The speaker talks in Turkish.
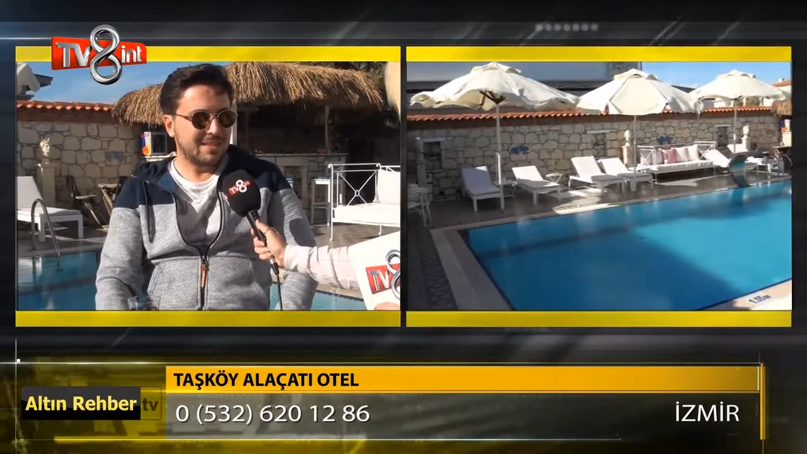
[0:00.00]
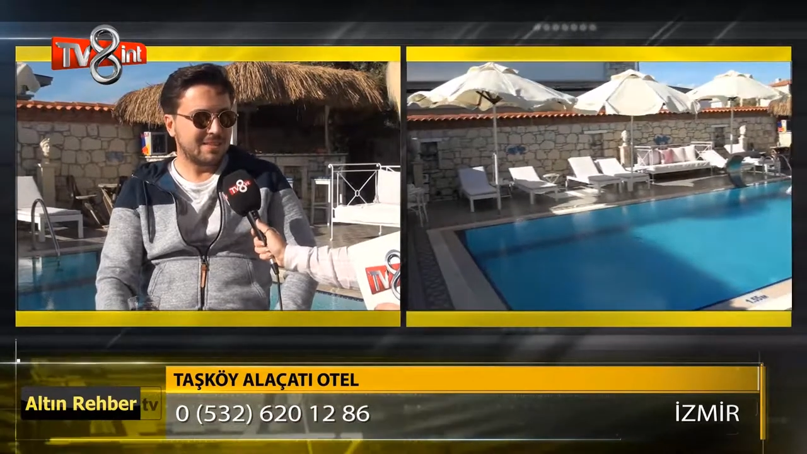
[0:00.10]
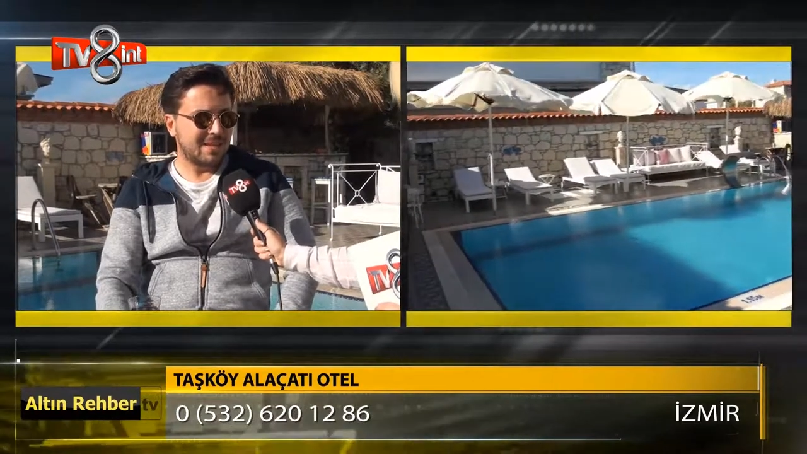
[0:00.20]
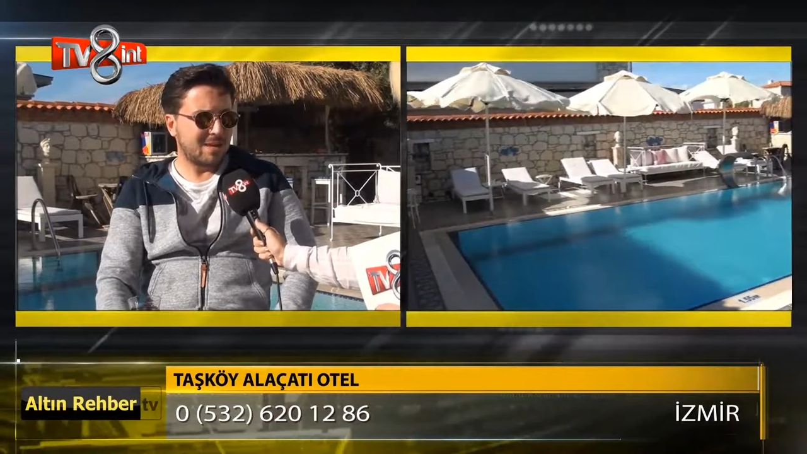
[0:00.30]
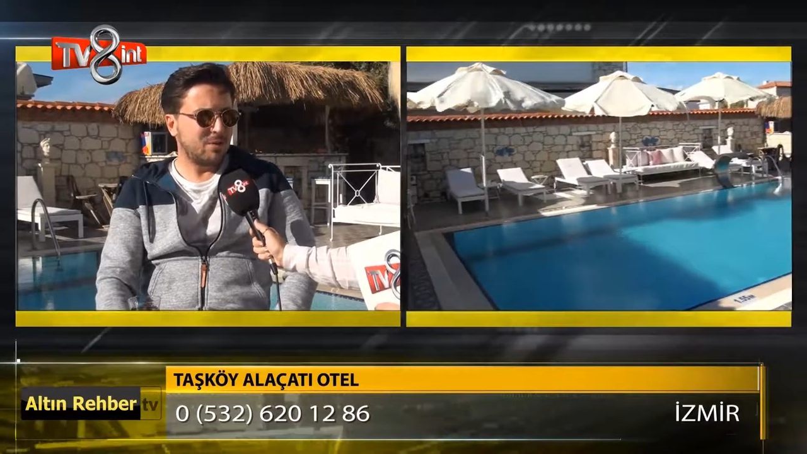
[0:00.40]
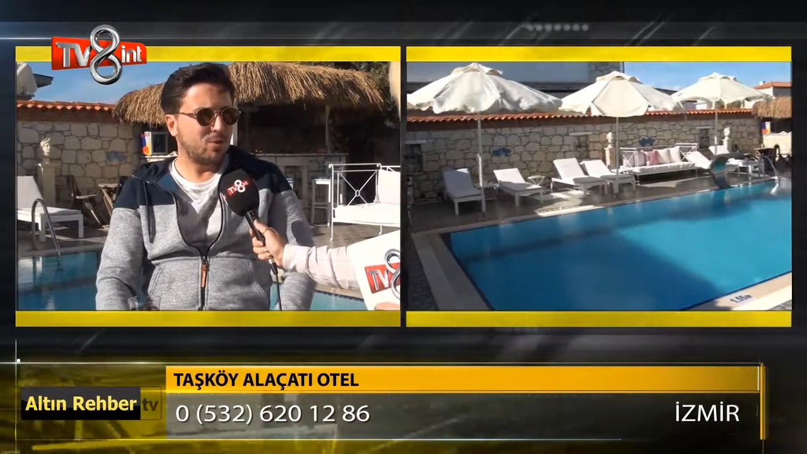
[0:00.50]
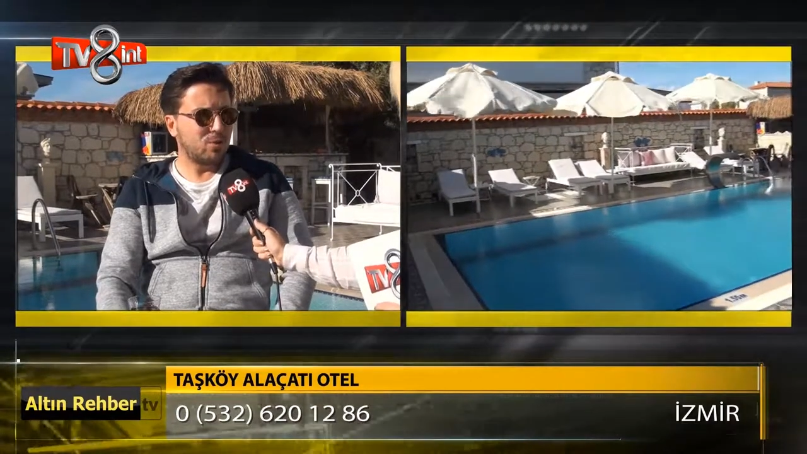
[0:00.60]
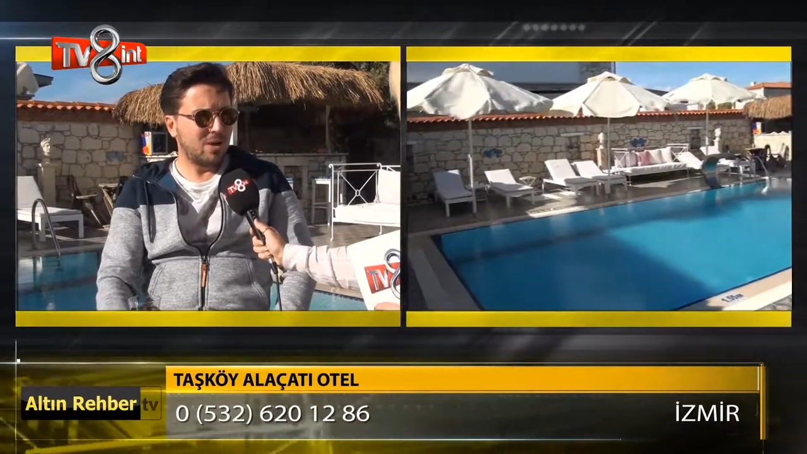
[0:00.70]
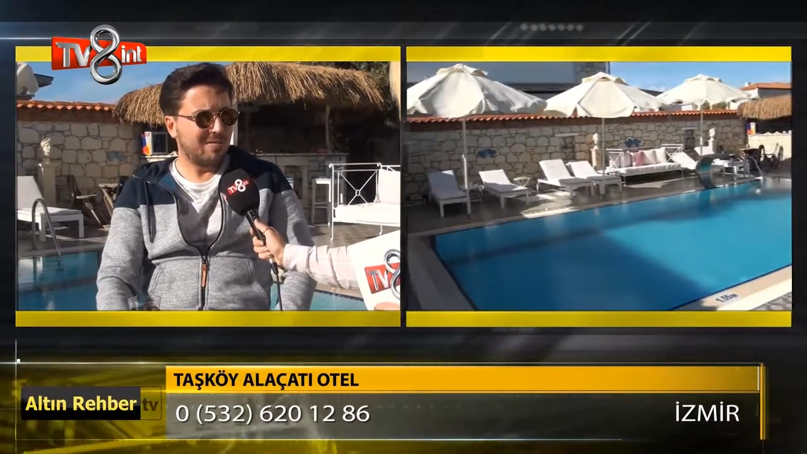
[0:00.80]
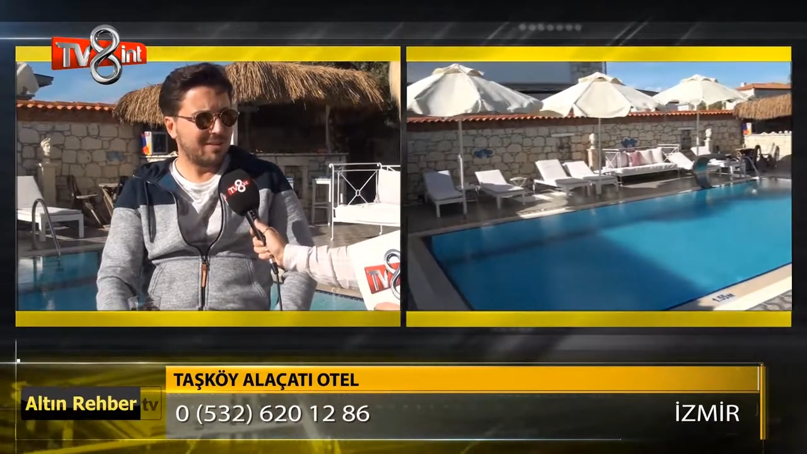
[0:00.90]

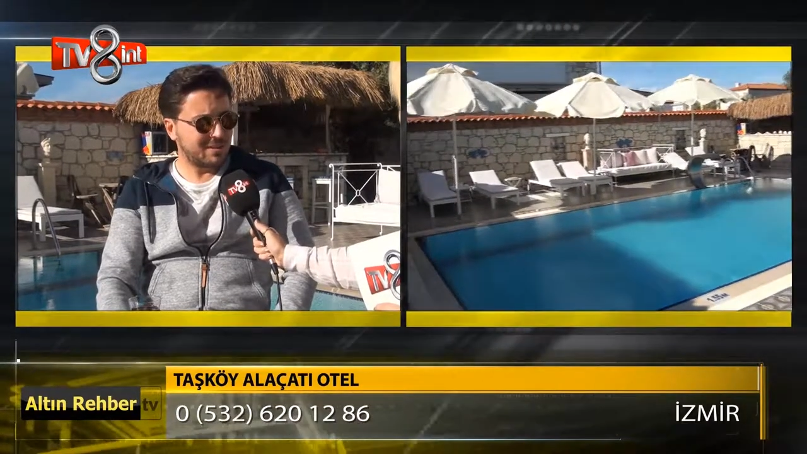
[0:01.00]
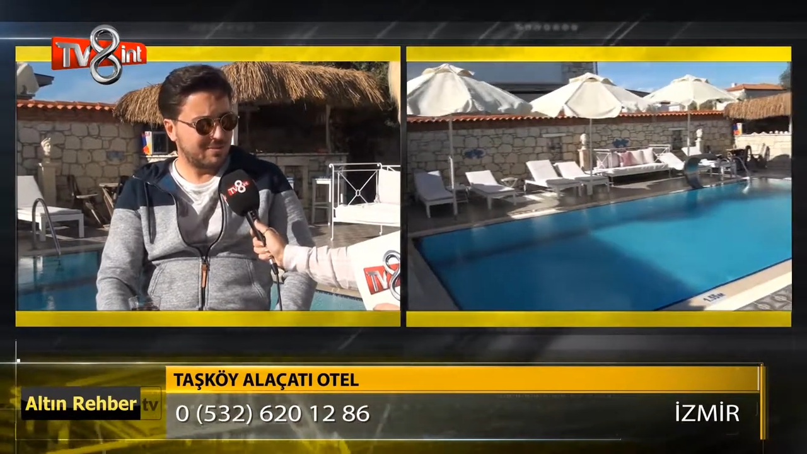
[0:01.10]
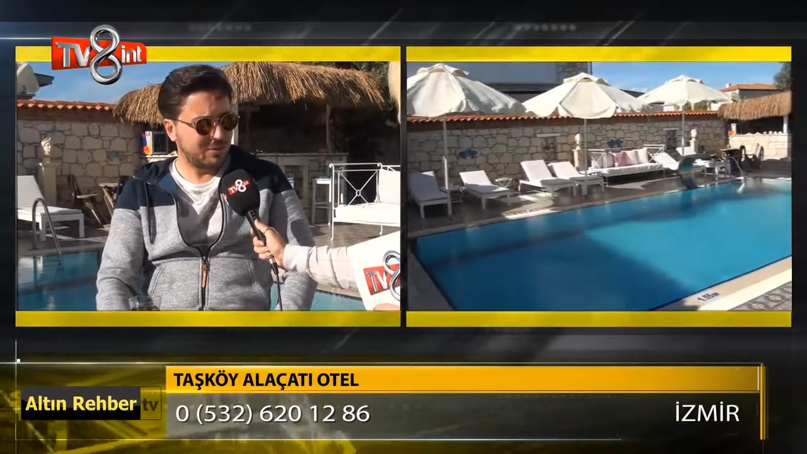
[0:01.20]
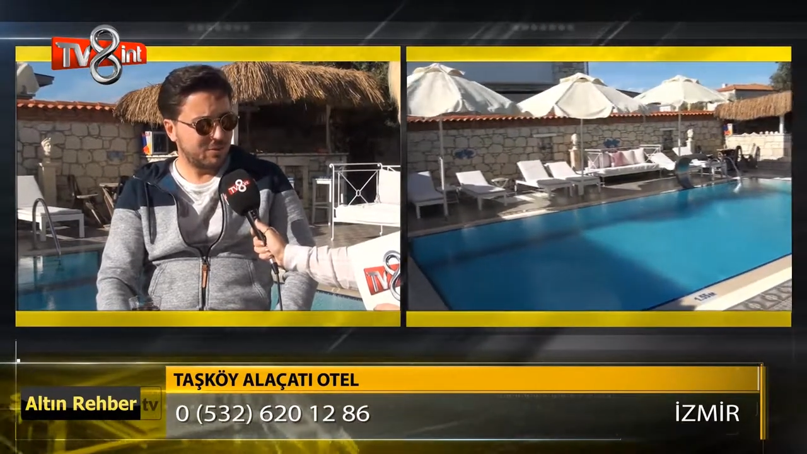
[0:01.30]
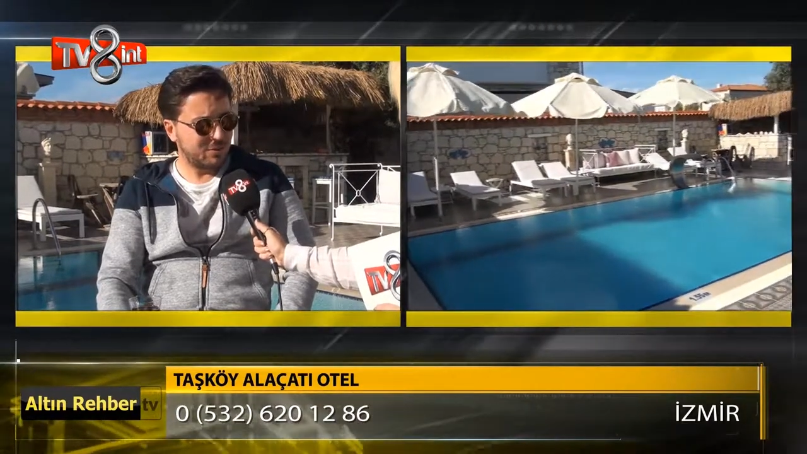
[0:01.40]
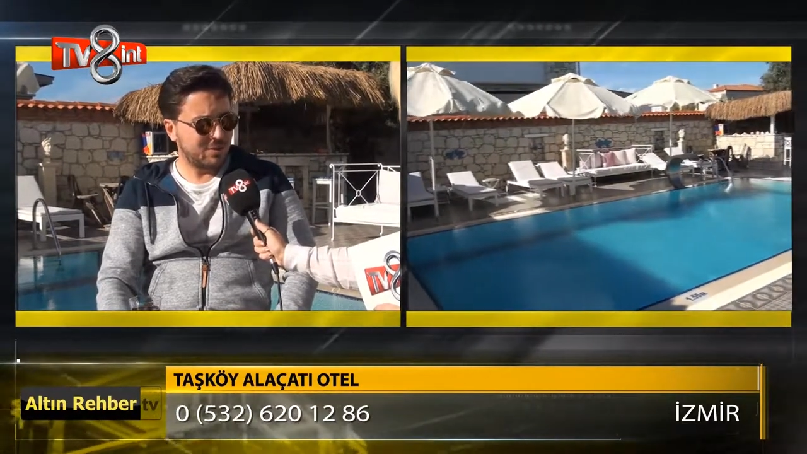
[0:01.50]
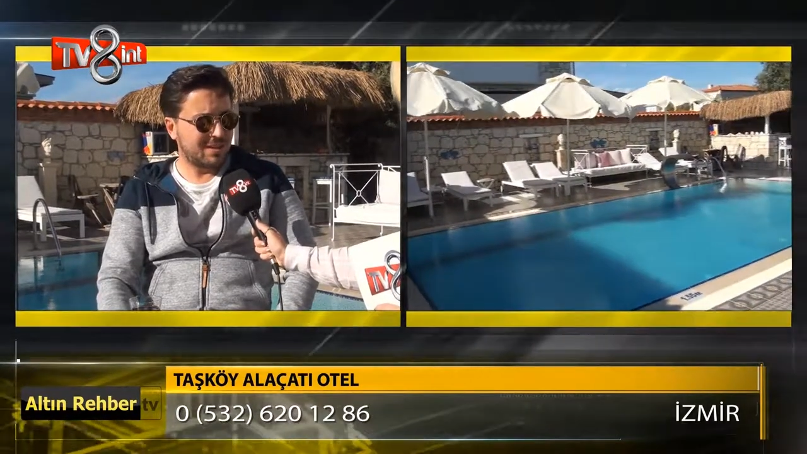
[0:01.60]
Sermeköy kahvaltısı veriyoruz.